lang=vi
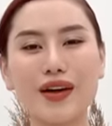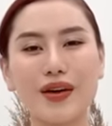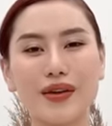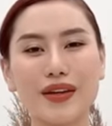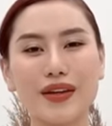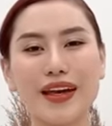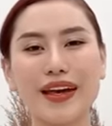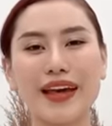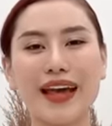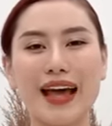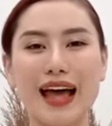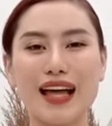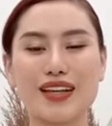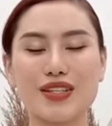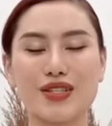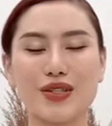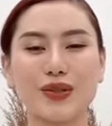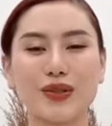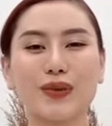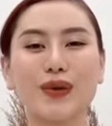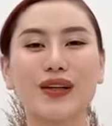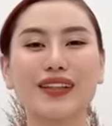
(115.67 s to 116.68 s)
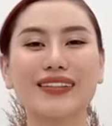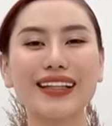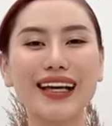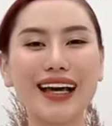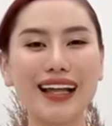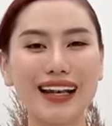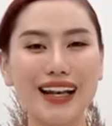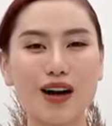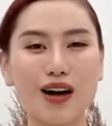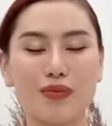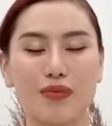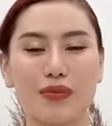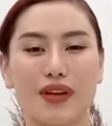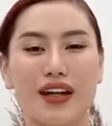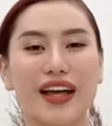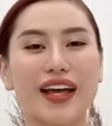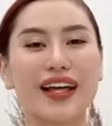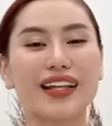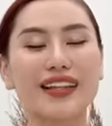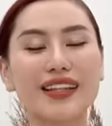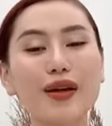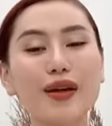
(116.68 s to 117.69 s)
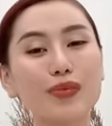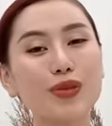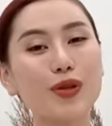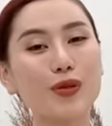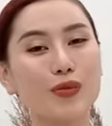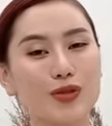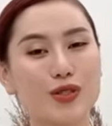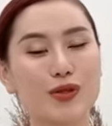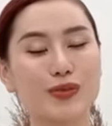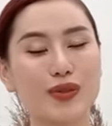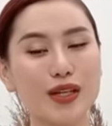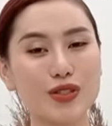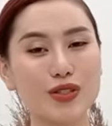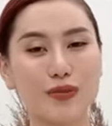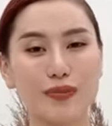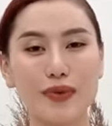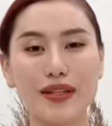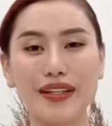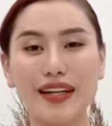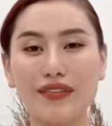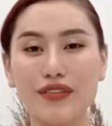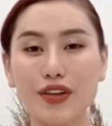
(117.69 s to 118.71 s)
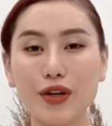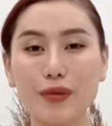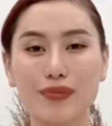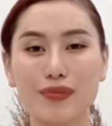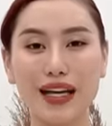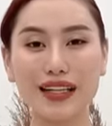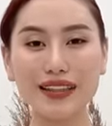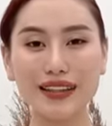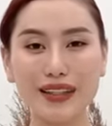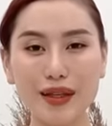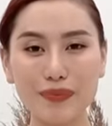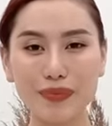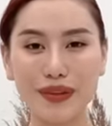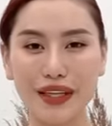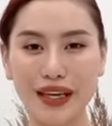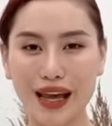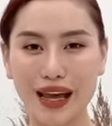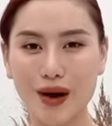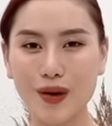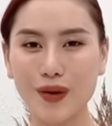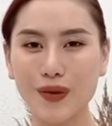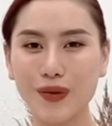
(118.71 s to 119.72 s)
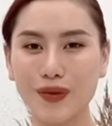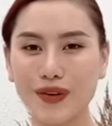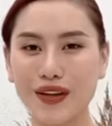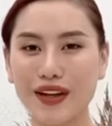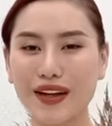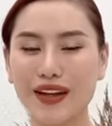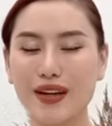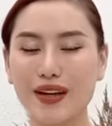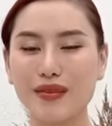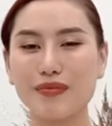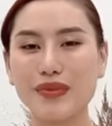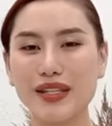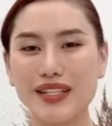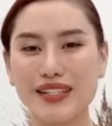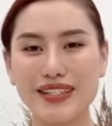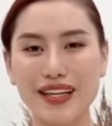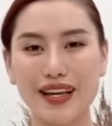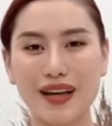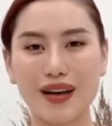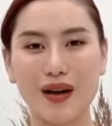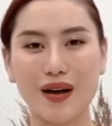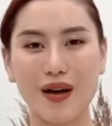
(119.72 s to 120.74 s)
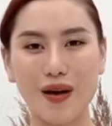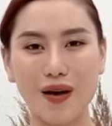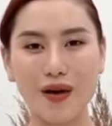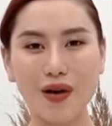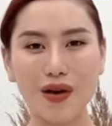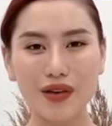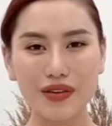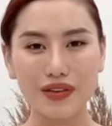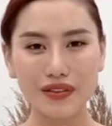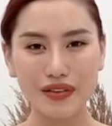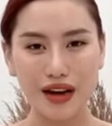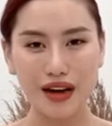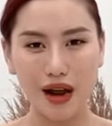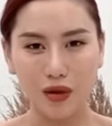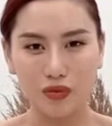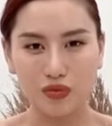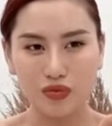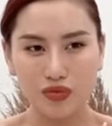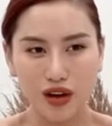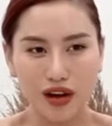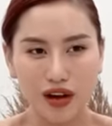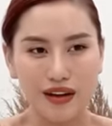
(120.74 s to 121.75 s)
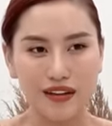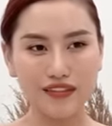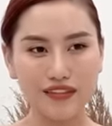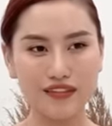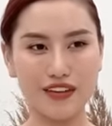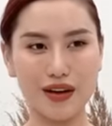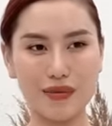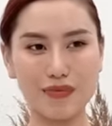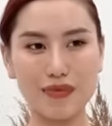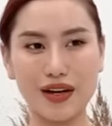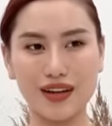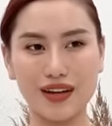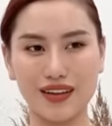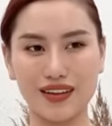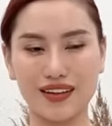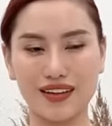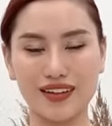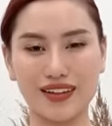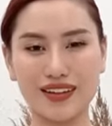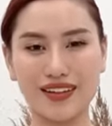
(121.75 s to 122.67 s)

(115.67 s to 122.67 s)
Ok, hạ xuống, thả lỏng. Tiếp tục chúng ta chuẩn bị đến động tác tiếp theo. Mình sẽ có đóng và mở.